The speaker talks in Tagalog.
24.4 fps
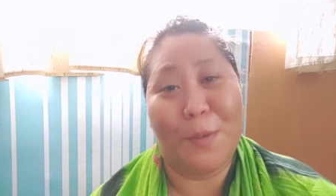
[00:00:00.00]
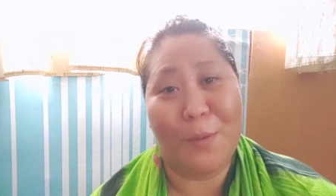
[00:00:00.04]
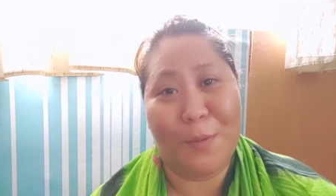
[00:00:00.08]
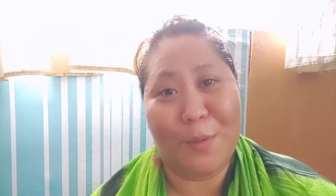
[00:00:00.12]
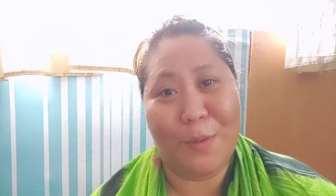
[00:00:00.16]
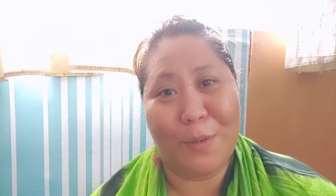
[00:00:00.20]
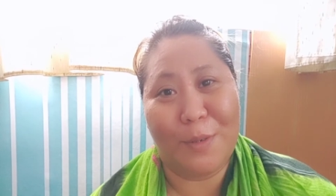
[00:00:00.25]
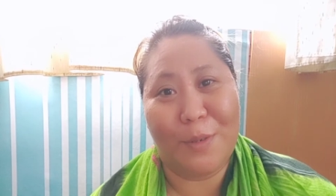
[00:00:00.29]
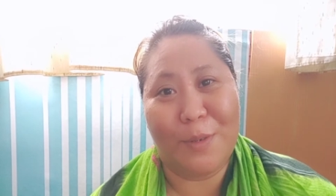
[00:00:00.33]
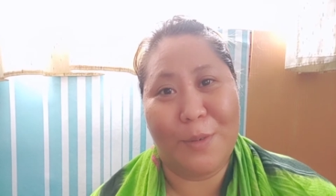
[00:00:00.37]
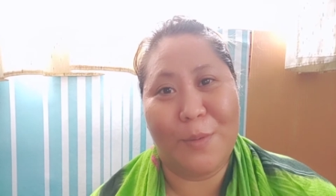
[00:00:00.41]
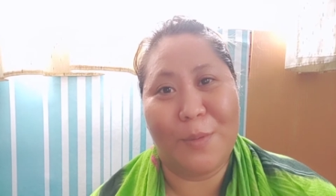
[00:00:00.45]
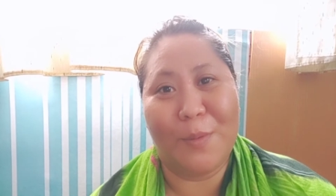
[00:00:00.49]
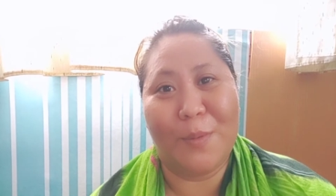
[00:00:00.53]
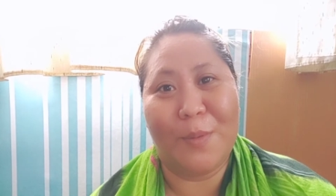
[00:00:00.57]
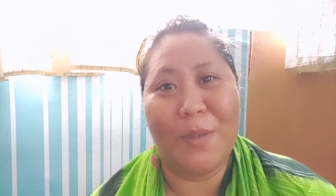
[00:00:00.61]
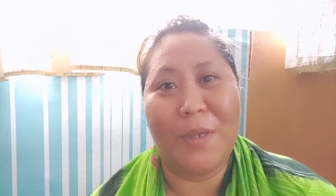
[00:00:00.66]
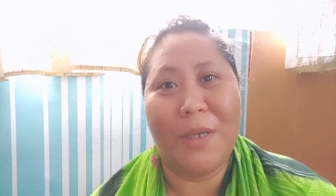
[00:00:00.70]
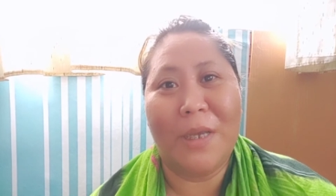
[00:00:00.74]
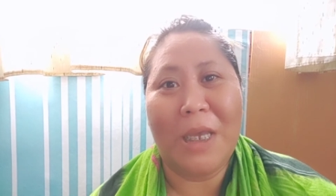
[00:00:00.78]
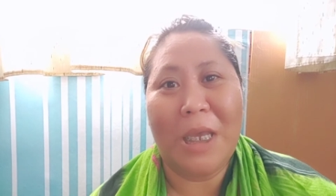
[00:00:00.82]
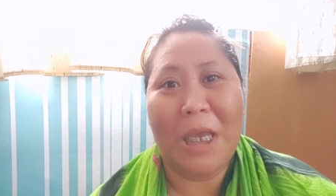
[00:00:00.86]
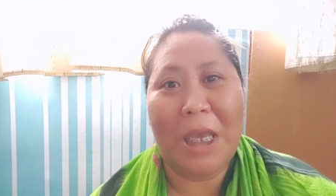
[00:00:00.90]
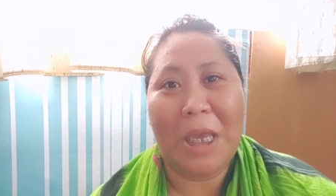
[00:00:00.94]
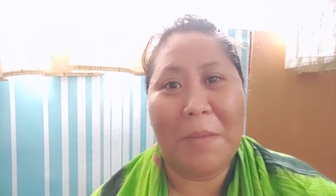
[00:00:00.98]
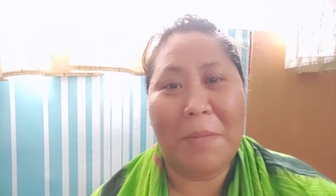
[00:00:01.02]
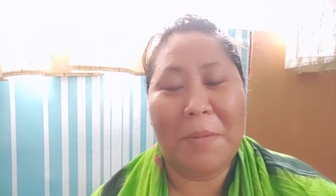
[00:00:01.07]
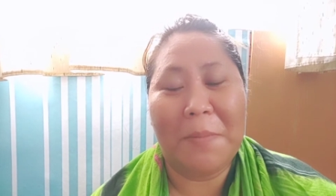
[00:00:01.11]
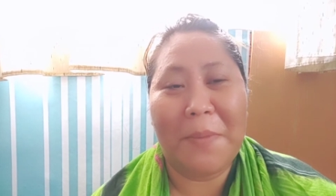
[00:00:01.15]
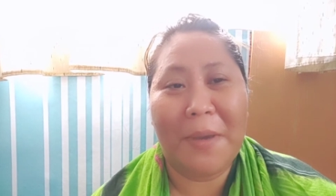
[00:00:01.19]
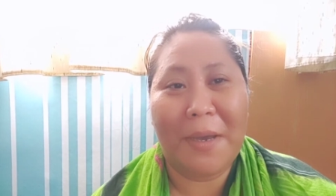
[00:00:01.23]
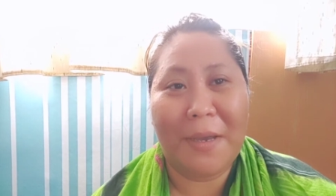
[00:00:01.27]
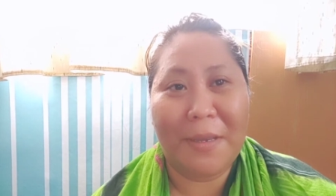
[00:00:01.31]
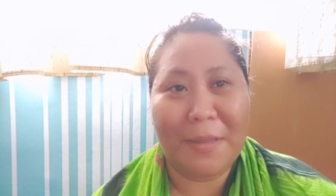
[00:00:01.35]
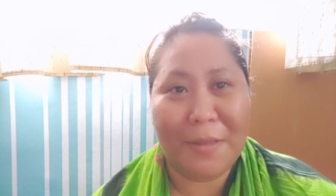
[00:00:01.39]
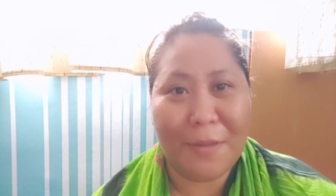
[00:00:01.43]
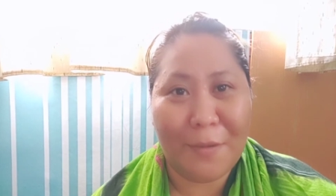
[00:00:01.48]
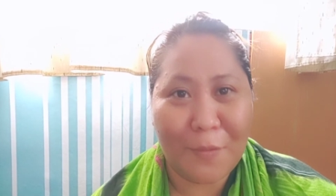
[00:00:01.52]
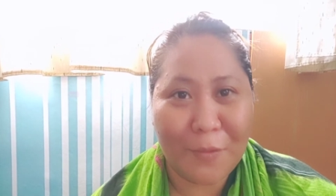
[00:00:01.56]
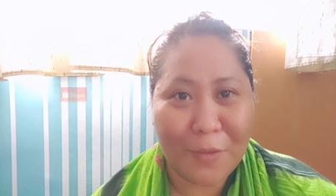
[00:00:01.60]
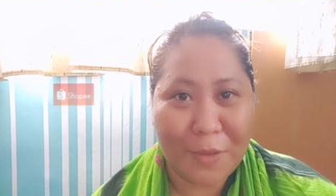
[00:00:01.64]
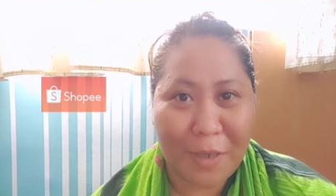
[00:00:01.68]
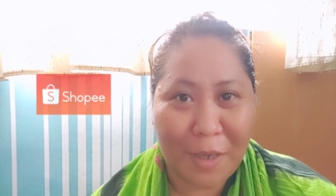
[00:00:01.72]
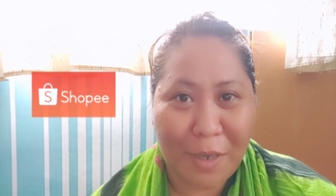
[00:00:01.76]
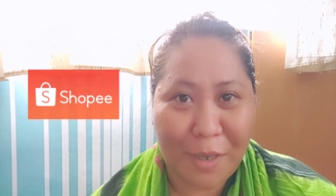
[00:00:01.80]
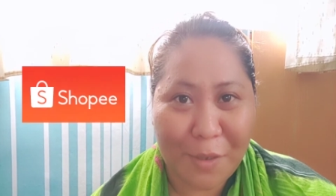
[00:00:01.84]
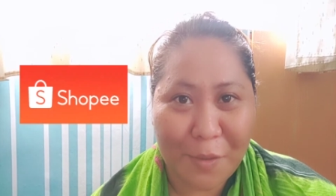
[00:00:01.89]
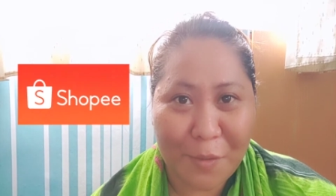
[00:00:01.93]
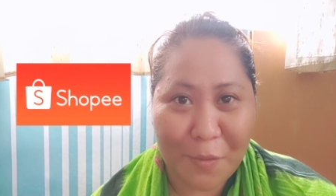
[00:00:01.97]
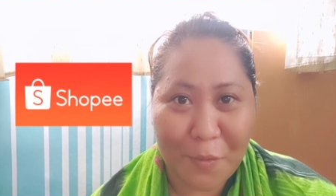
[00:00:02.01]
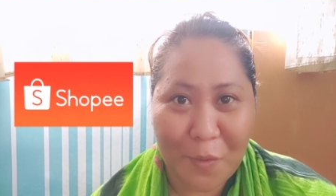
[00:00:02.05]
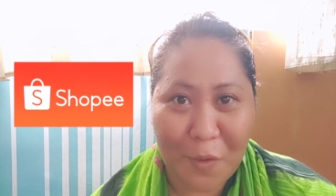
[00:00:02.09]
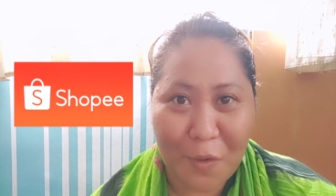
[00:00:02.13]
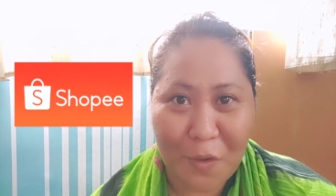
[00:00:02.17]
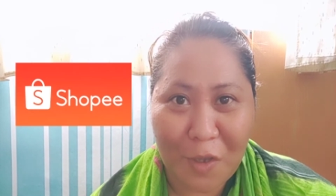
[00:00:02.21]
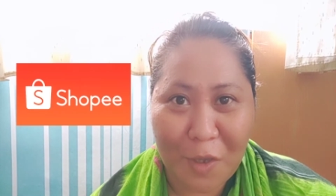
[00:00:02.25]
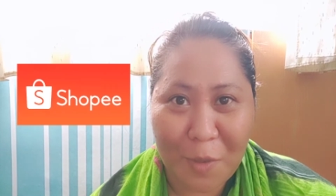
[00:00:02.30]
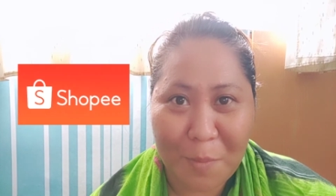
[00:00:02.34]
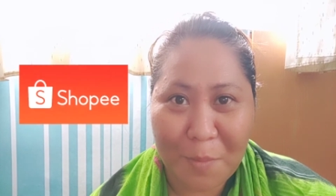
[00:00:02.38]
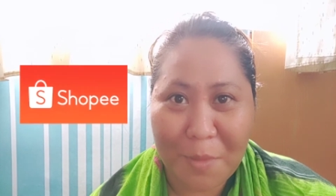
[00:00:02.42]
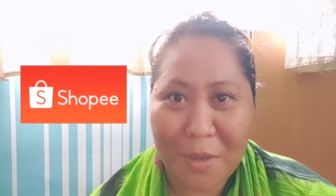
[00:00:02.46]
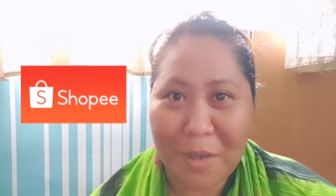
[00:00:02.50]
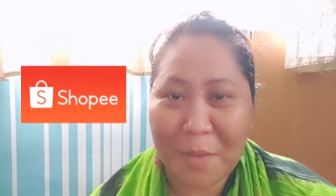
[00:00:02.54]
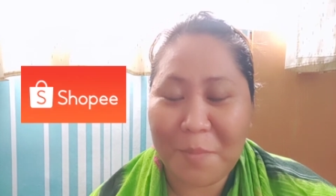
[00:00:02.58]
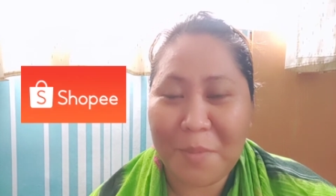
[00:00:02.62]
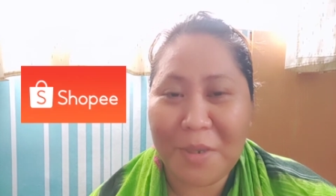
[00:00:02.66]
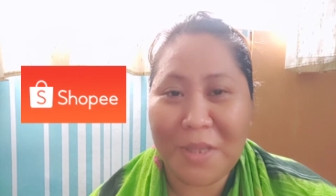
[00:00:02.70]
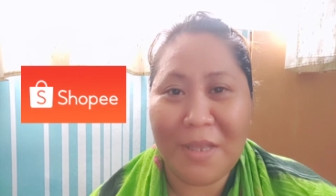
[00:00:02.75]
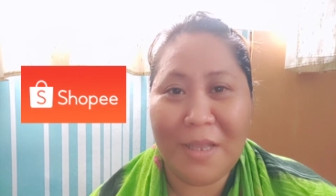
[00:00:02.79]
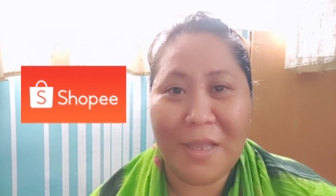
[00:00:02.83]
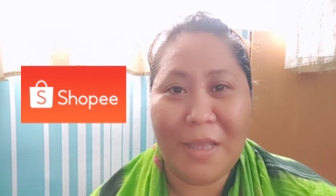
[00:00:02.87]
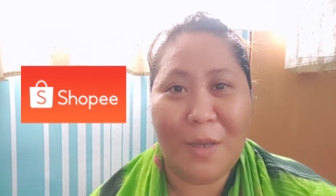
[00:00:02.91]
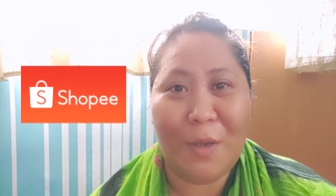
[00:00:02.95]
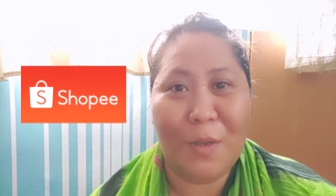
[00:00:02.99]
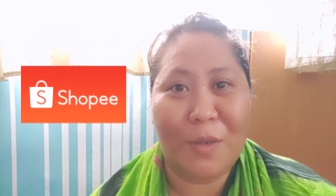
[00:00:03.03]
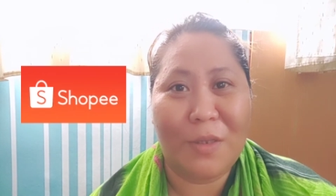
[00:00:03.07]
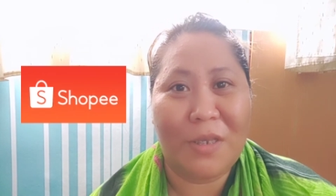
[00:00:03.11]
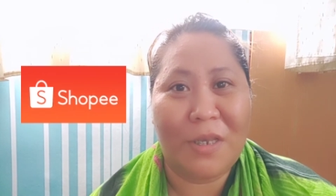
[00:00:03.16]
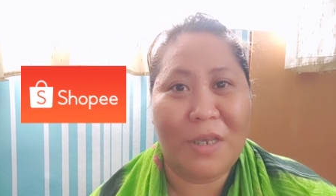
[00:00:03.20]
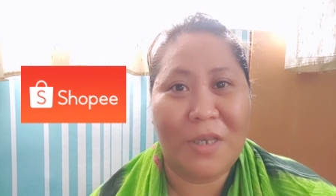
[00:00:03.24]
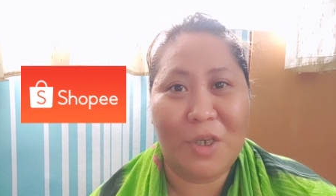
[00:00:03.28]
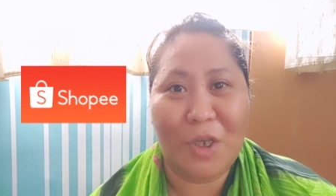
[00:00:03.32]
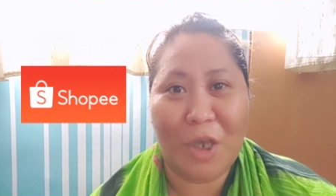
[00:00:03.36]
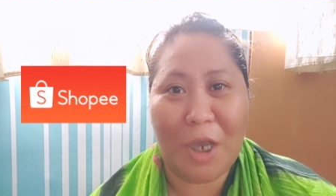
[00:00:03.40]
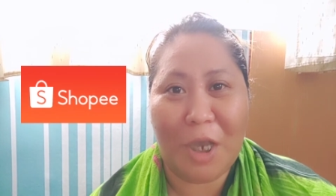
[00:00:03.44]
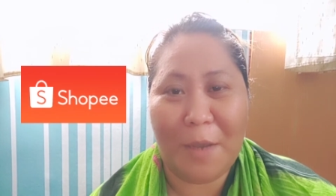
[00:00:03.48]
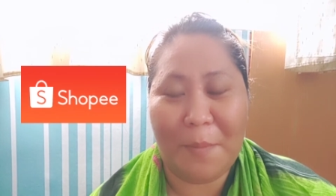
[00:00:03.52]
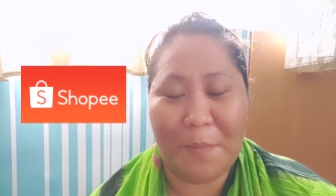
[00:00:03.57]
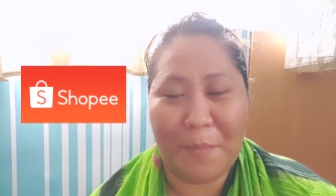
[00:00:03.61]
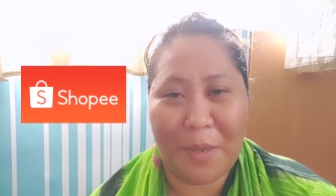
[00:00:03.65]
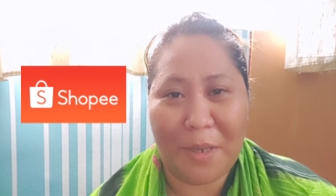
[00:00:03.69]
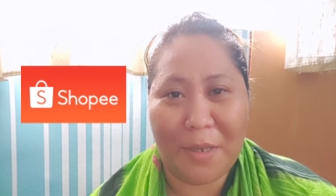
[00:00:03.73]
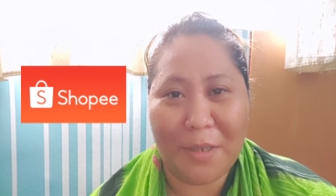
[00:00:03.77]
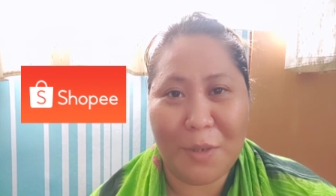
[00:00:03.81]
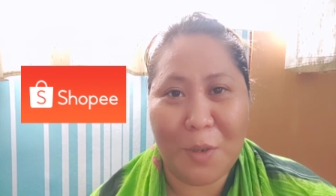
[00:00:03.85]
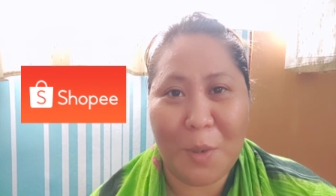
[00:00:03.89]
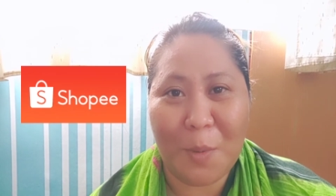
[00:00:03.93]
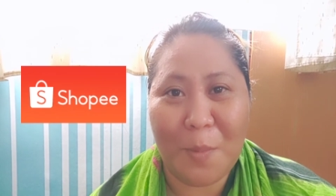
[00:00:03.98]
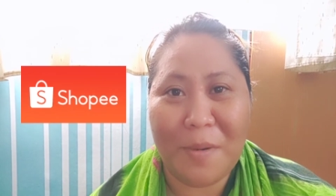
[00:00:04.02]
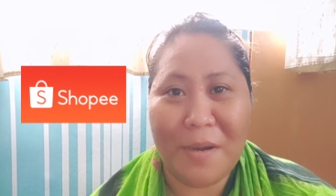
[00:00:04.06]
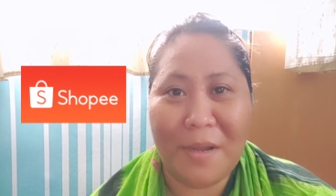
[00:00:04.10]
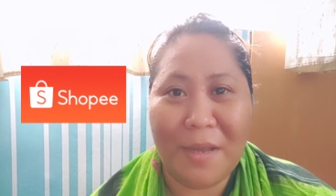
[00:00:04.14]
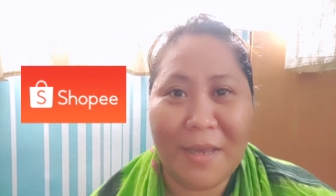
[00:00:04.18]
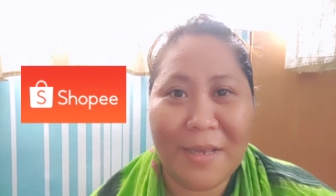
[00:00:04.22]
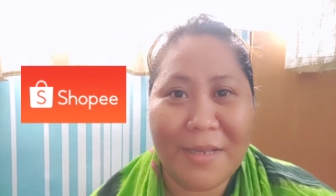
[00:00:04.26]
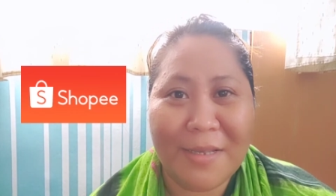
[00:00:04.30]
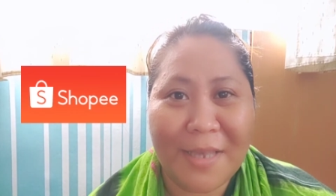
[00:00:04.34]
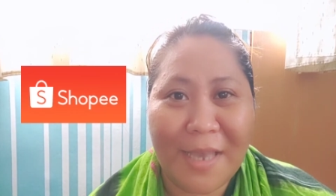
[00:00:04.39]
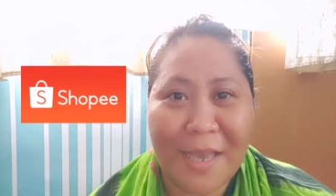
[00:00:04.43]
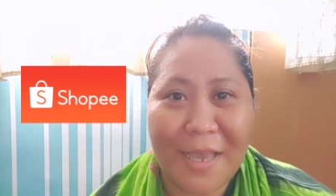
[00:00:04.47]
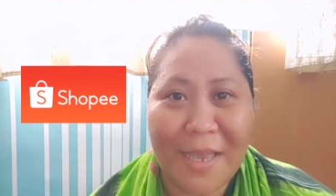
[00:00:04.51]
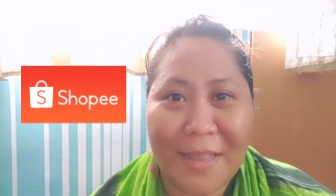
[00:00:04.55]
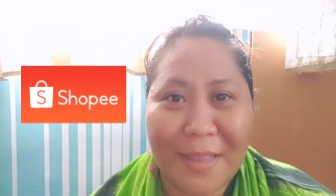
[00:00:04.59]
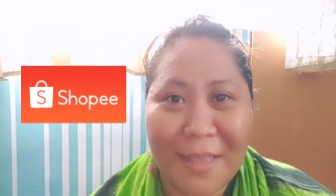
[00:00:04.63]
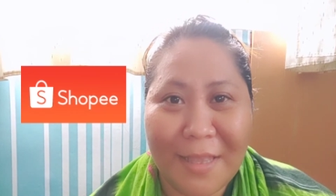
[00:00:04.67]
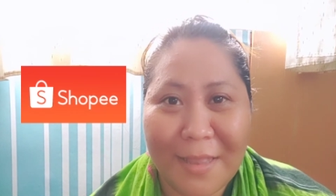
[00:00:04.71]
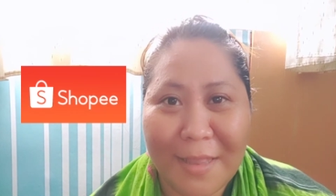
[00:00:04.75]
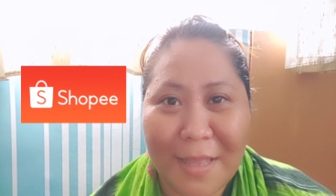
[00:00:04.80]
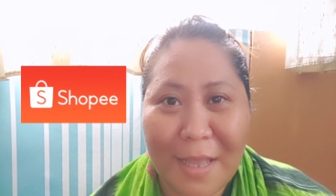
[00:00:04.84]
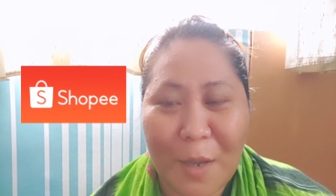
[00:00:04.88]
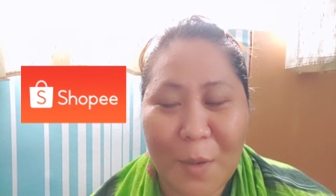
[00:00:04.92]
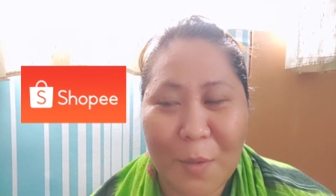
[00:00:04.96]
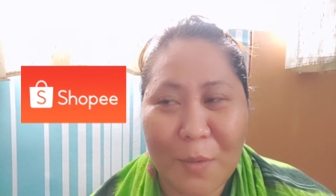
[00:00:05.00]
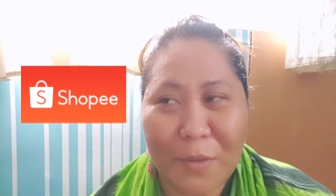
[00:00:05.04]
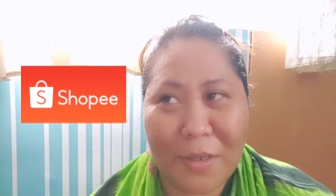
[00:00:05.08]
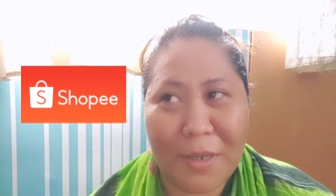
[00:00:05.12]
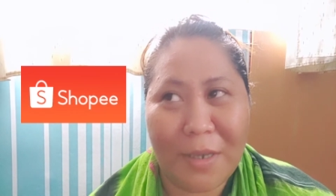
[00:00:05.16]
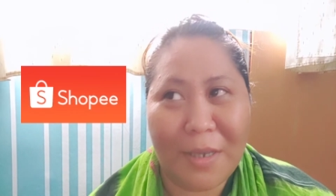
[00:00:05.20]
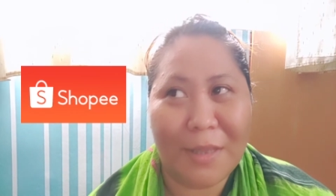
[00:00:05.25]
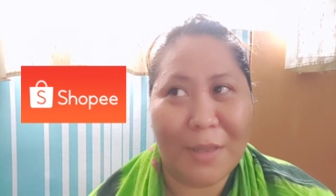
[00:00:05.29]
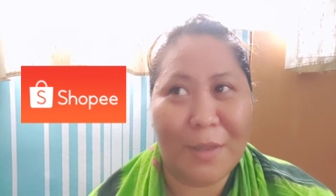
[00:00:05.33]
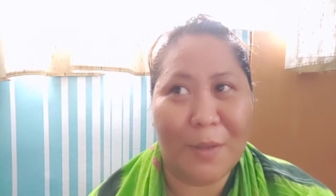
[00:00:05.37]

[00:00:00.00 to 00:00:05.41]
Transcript: So, ipapakita ko sa inyo kung ano yung mga binili ko sa Shopee. Sobrang excited na ako dito.